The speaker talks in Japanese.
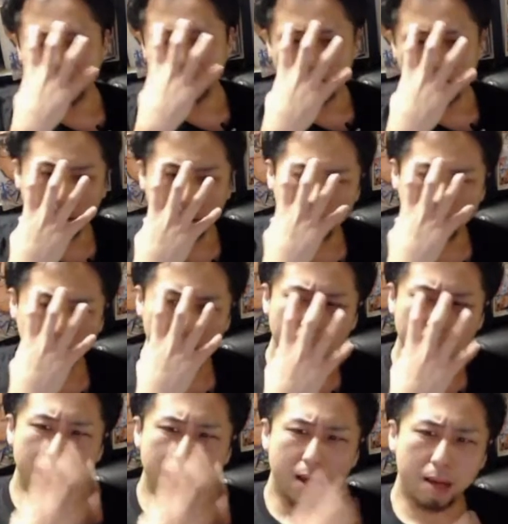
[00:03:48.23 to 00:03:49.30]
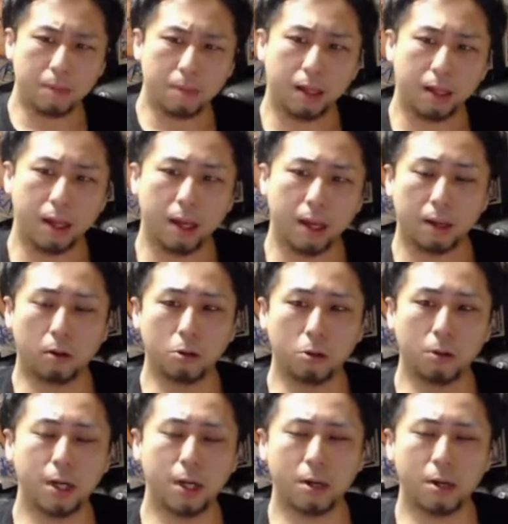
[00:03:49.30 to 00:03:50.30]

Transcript: 顔ってね、やっぱね、言葉